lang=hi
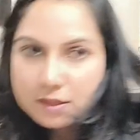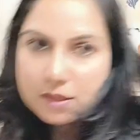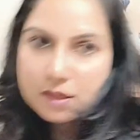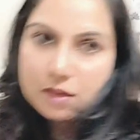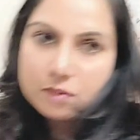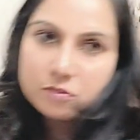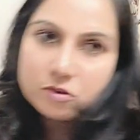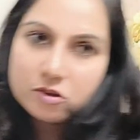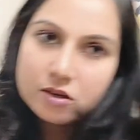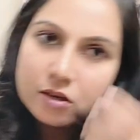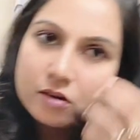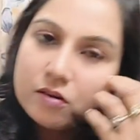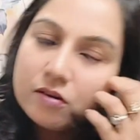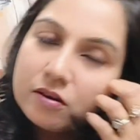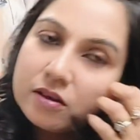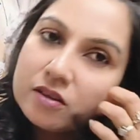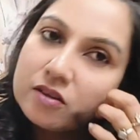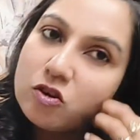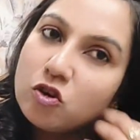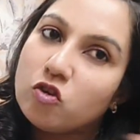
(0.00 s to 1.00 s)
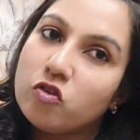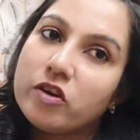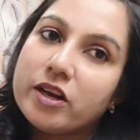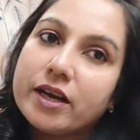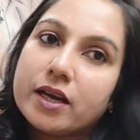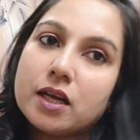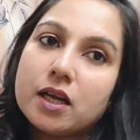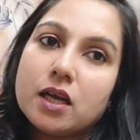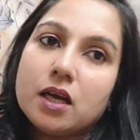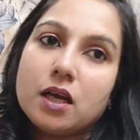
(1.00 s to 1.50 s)
आपको लग रहा हो कितना ओवर
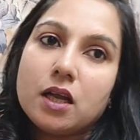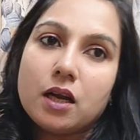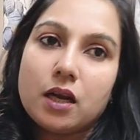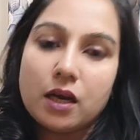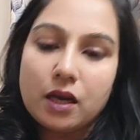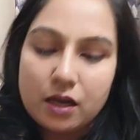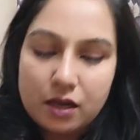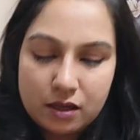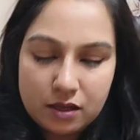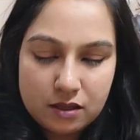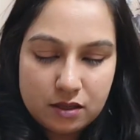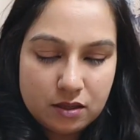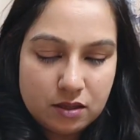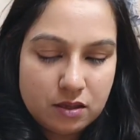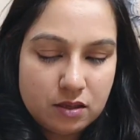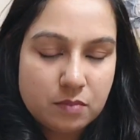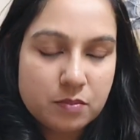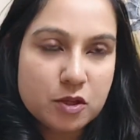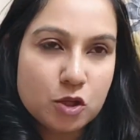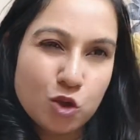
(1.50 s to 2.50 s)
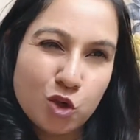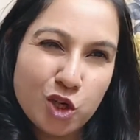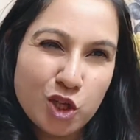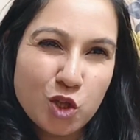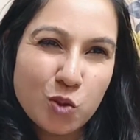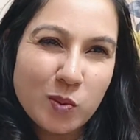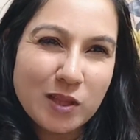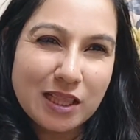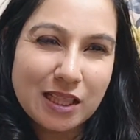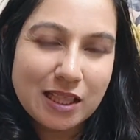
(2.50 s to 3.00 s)
एक्टिंग कर रही है थोड़ी
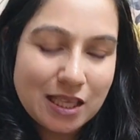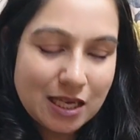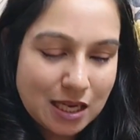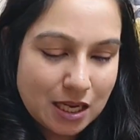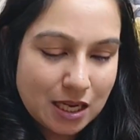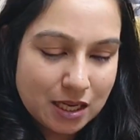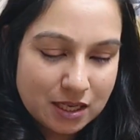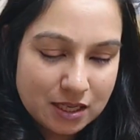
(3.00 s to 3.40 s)
तो बनती है